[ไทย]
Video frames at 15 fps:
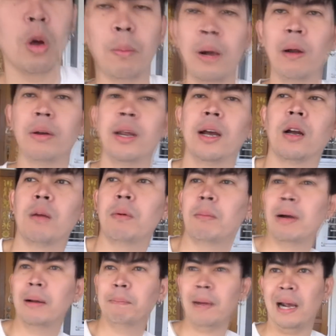รวมๆแล้วเนี่ยก็ประ
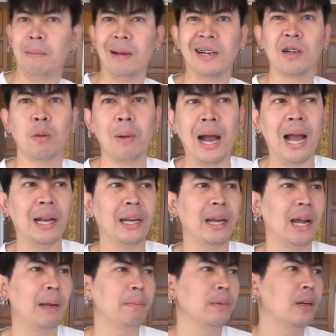มาณ 8,000 กว่าบาทนะ
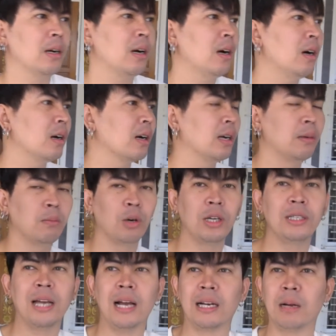ครับ แล้วก็เงินบริ
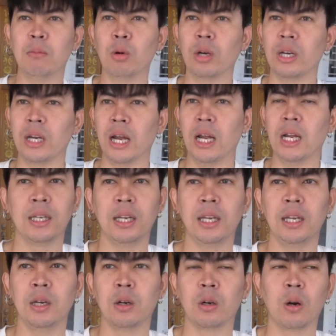จาคทั้งหมดเนี่ยที่
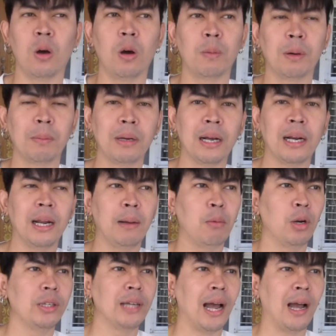น้องๆเพื่อนๆได้บ
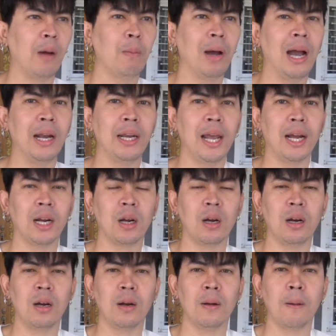ริจาคเข้ามาเนี่ยก็
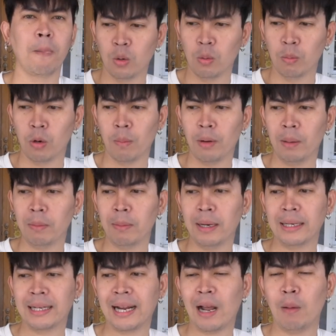รวมๆแล้วประมา
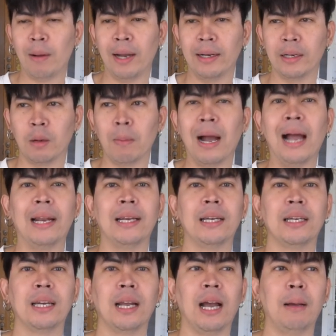ณ 9,000 กว่าบาท
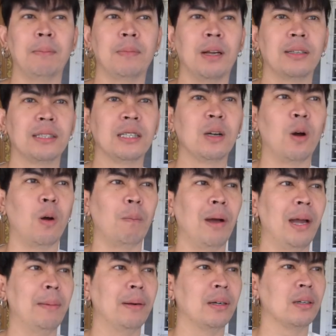นะครับ แล้วซื้อของไป
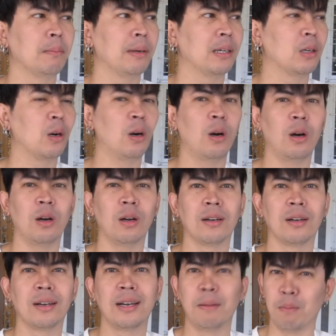มันมันก็
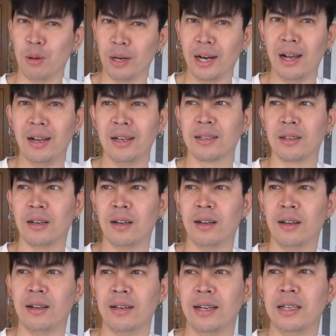เกือบหมดละก็
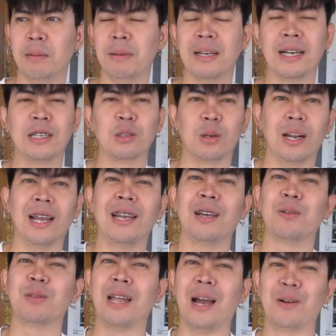น่าจะมีเงินสดให้
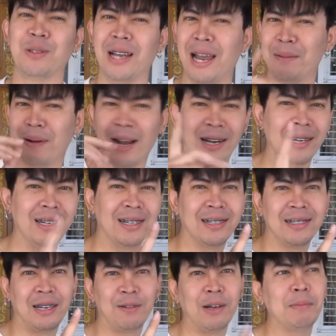คุณตาคุณยายพันหนึ่ง
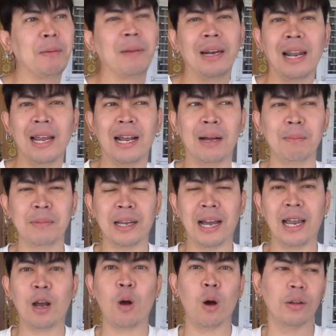แต่ว่าไม่เป็นไรครับยัง
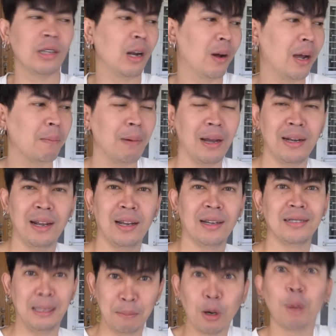ไงของที่เราให้ไปเนี่ย
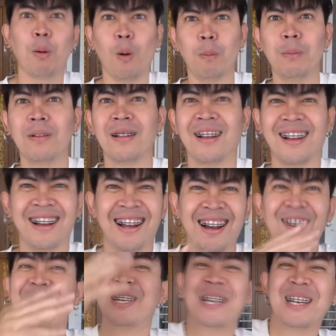เต็มรถผมอุ้ย